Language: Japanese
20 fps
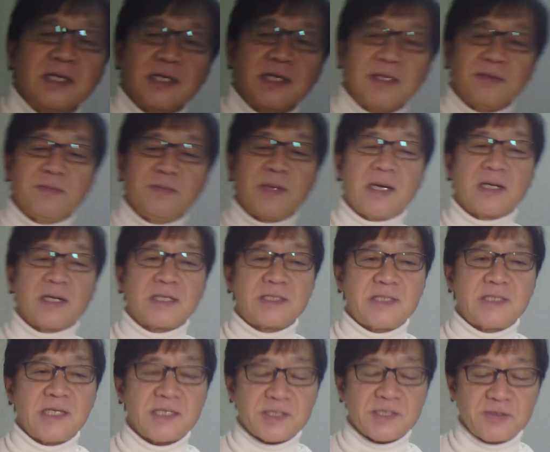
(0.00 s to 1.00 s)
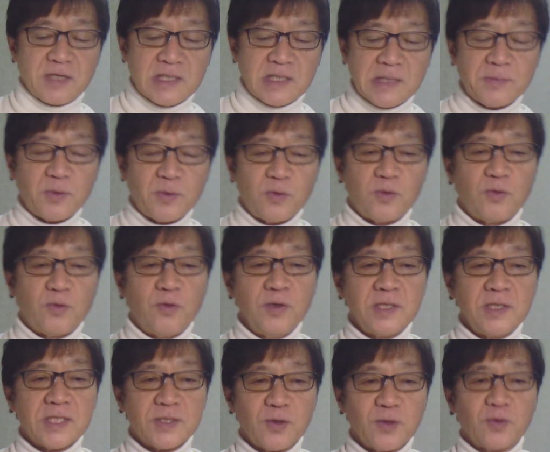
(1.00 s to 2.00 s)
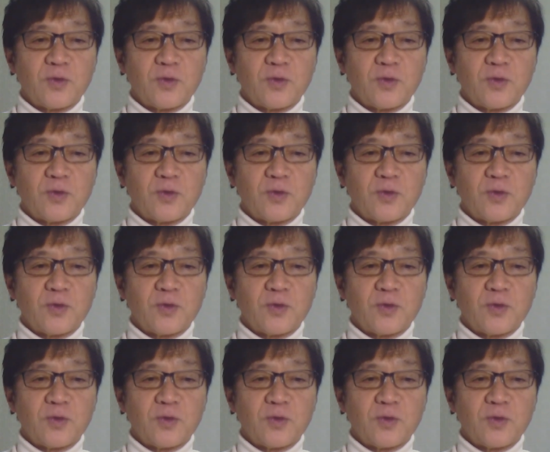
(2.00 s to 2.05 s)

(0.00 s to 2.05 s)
まあ、帰省する方も多いでしょう。